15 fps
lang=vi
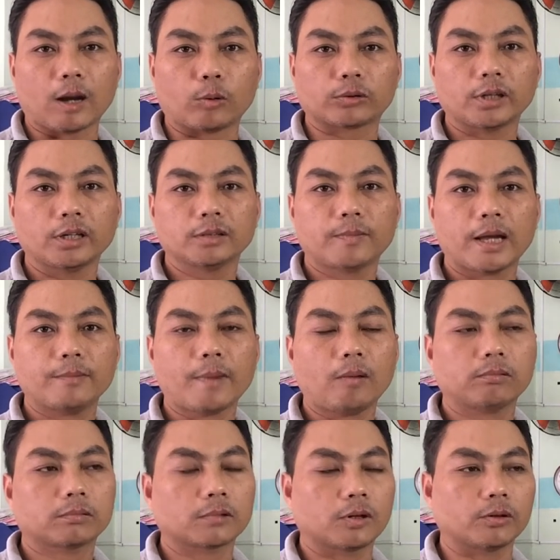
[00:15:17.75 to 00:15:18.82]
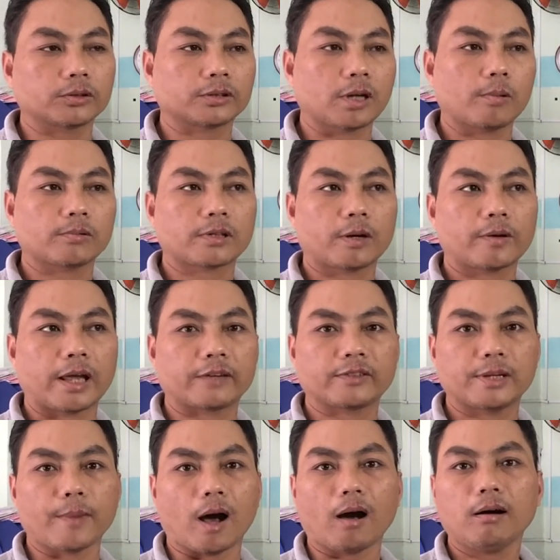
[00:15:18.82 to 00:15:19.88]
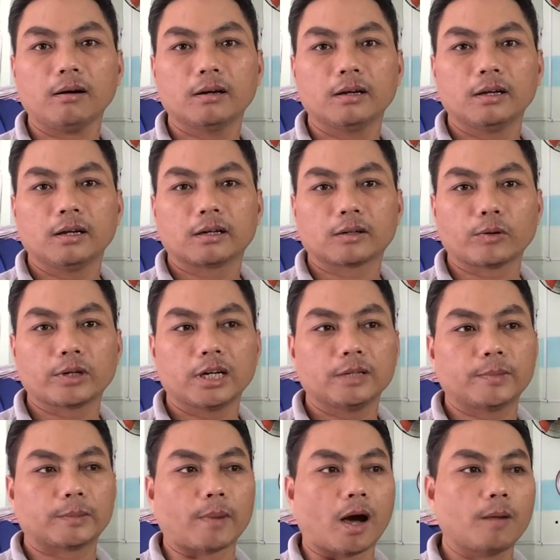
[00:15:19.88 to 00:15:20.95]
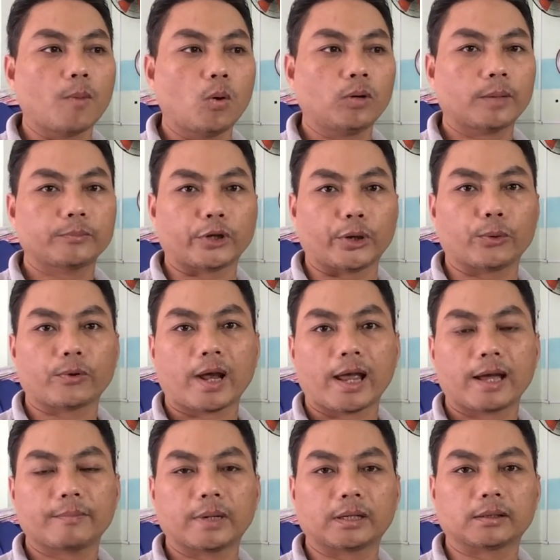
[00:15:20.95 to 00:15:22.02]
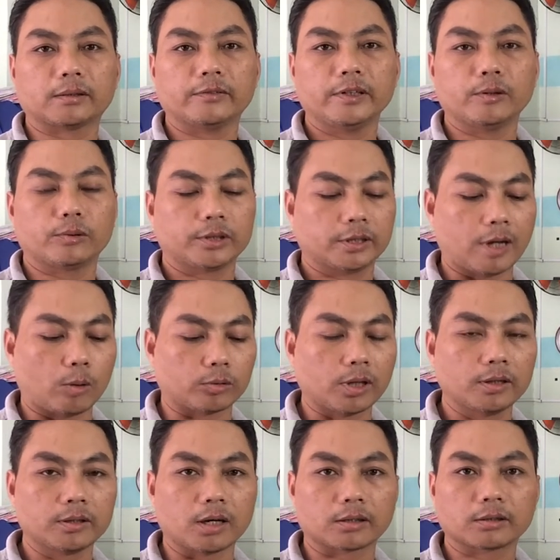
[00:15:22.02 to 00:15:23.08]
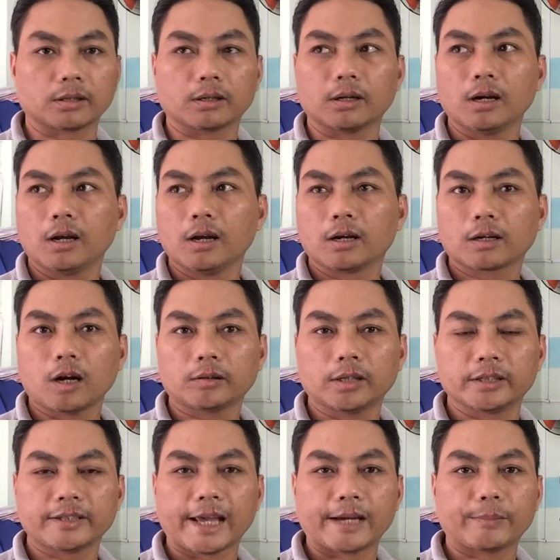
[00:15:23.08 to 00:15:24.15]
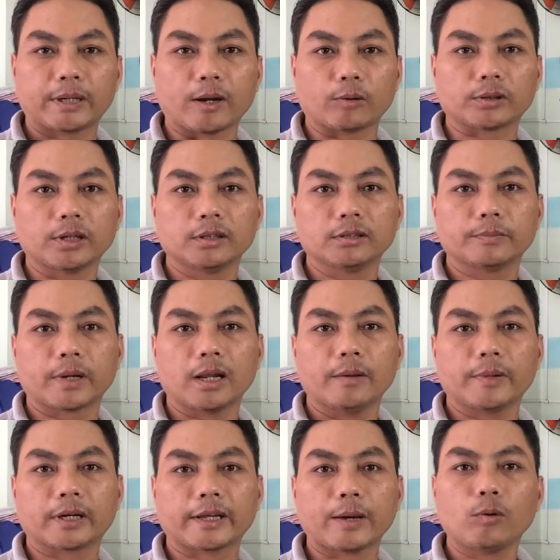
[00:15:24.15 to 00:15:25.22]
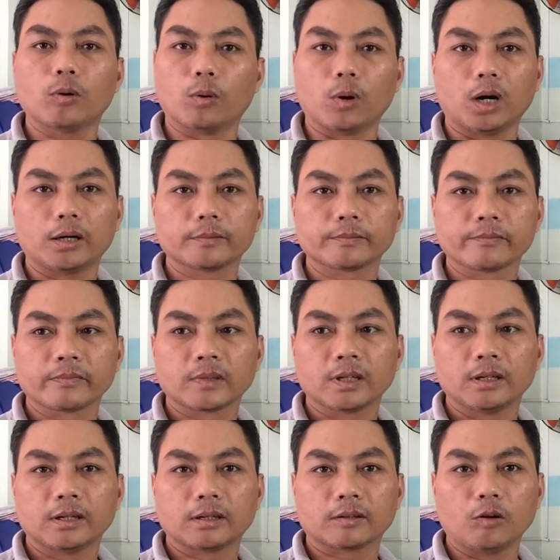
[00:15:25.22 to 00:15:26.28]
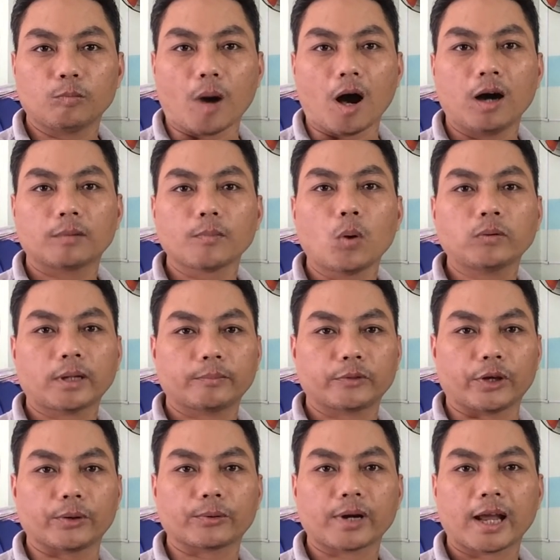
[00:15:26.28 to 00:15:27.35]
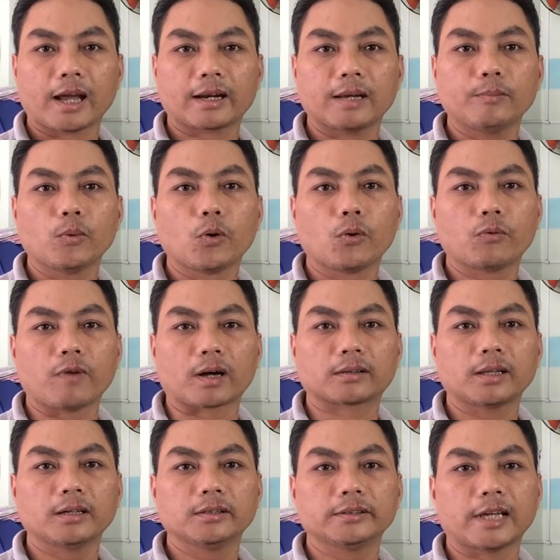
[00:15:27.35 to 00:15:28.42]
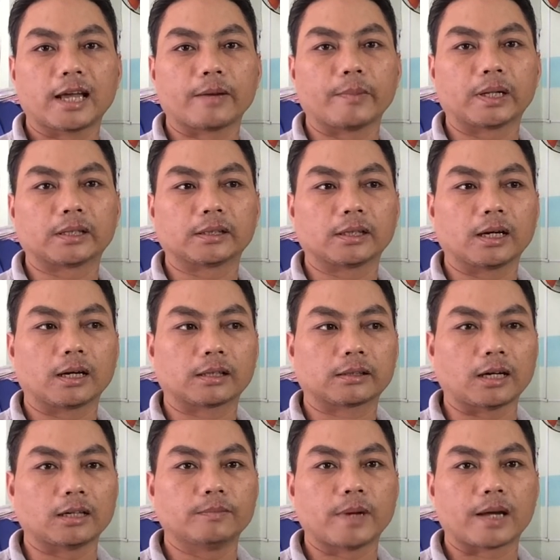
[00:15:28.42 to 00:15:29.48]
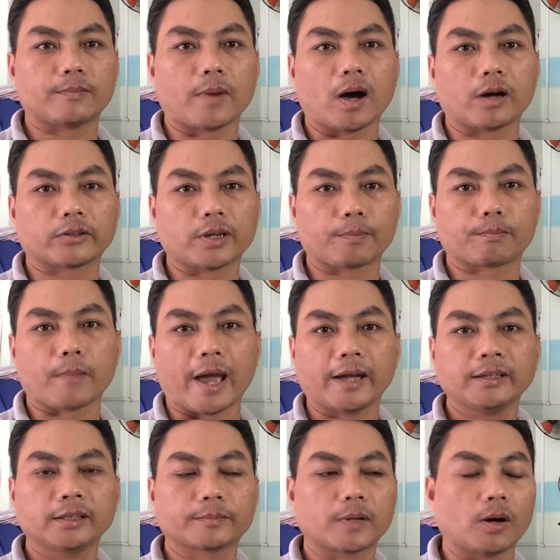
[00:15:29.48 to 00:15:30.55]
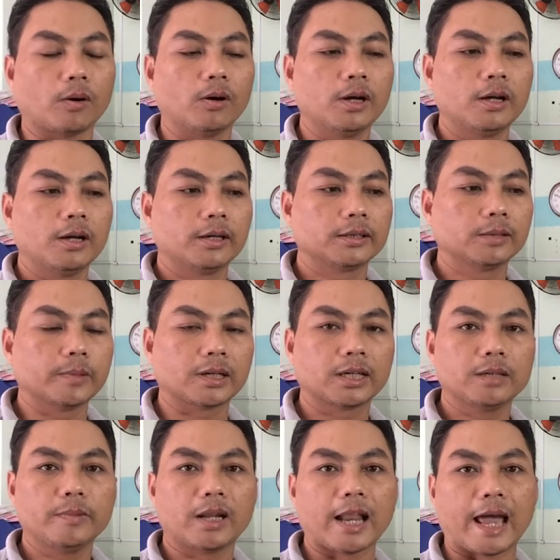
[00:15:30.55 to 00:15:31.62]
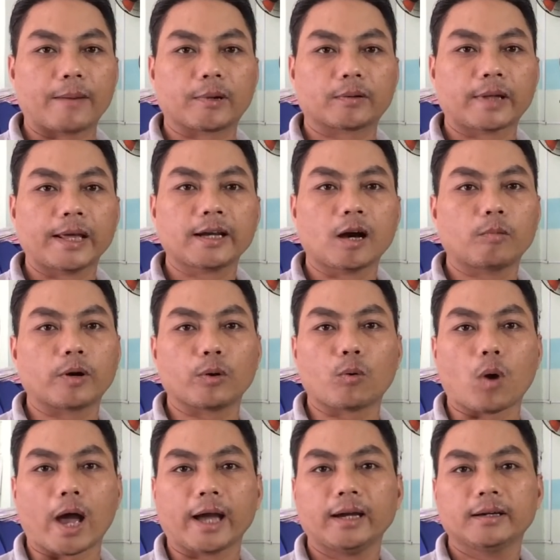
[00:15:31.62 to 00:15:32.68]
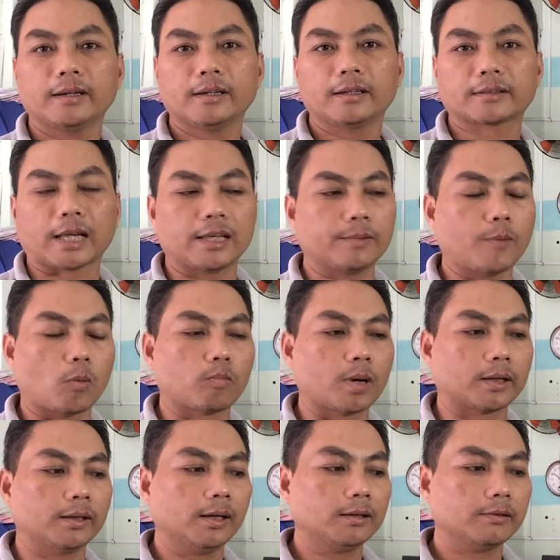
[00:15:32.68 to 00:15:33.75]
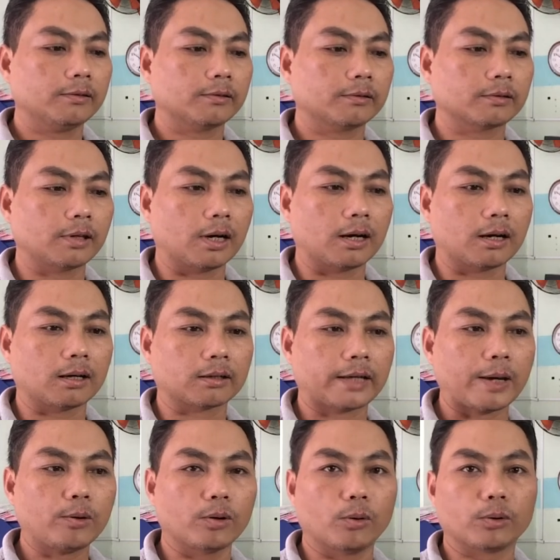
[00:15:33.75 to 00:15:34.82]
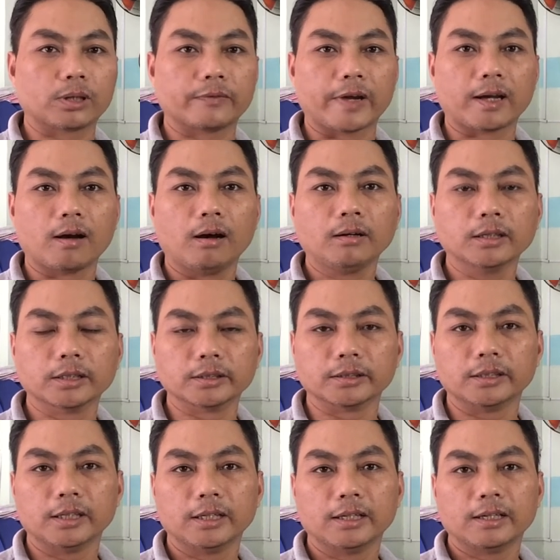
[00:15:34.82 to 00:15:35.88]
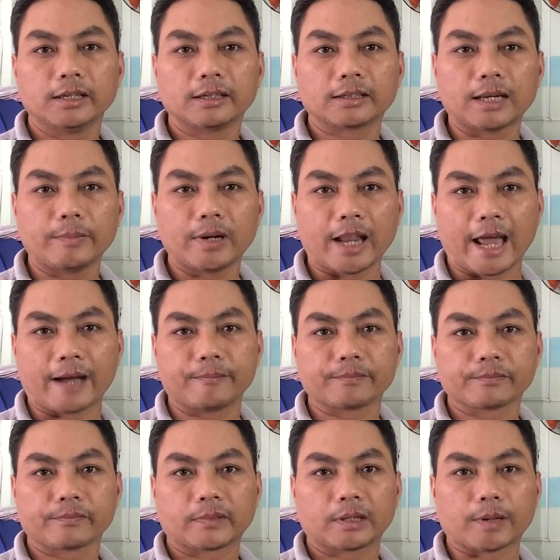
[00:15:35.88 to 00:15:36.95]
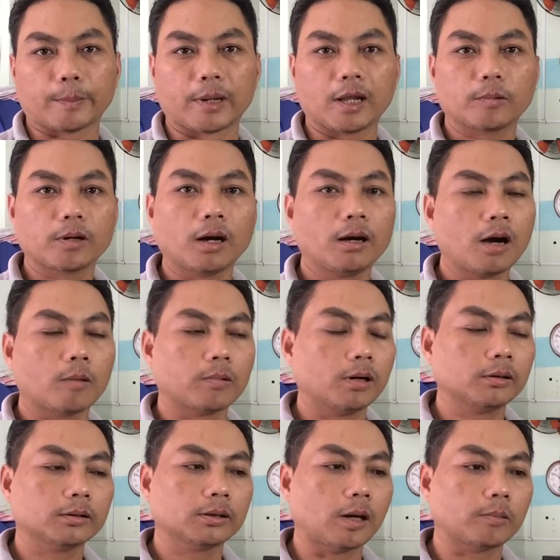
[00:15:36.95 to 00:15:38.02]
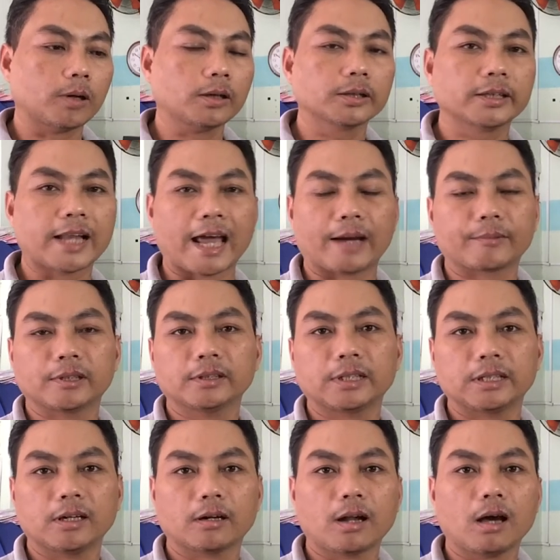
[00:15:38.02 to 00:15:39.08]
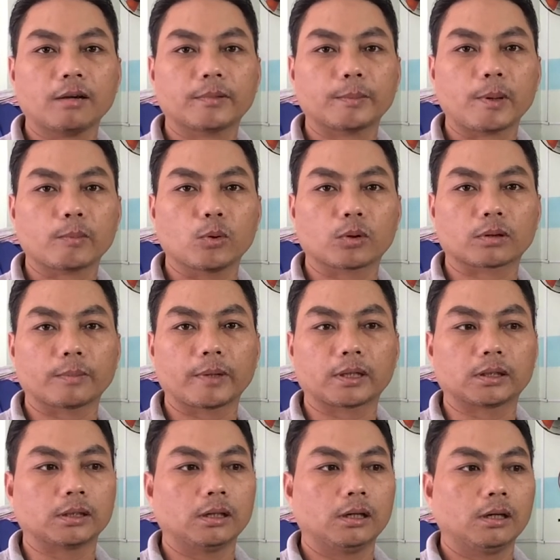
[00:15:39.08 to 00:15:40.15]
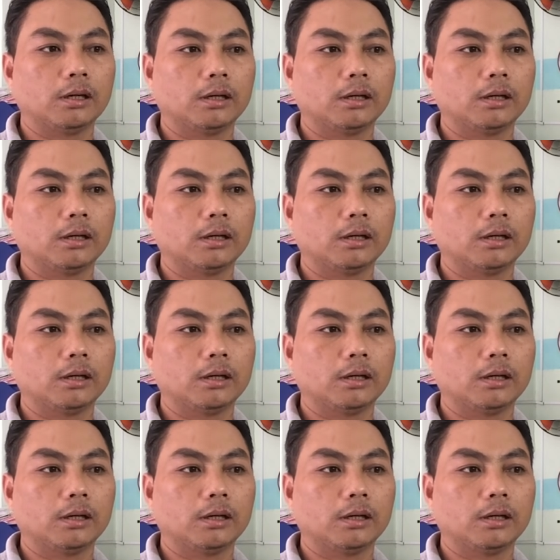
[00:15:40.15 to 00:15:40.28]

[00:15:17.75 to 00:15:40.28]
đầu tư máy móc rồi xong sau này sẽ bỏ đôi khi mình bỏ bốn năm triệu ra mình ví dụ như đầu tư được ờ, có thời gian mình đầu tư mà đó mình kéo lụa cũng bỏ hết bốn năm triệu ra để mua vật tư về mình tự bài bò chụp bản chụp đồ nhưng mà khi mình làm mình thấy không hiệu quả tại vì một mình đó à, kéo lụa thì phải có người để mình làm mà mình không có không có không có người làm nữa thì do đó là bắt buộc là mình